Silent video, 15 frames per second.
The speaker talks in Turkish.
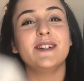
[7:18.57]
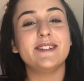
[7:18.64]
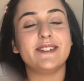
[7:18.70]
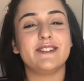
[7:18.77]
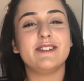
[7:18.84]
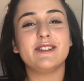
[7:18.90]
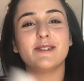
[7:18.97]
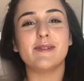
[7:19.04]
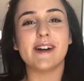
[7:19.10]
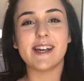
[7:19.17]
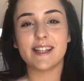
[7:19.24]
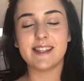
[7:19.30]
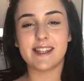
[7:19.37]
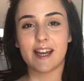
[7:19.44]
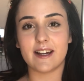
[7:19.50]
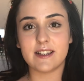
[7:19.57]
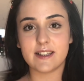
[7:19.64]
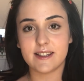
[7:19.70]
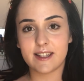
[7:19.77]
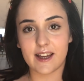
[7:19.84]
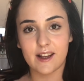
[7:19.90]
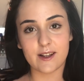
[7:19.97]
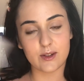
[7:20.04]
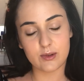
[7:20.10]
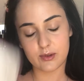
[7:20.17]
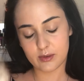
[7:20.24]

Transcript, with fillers: Çünkü baya terli terli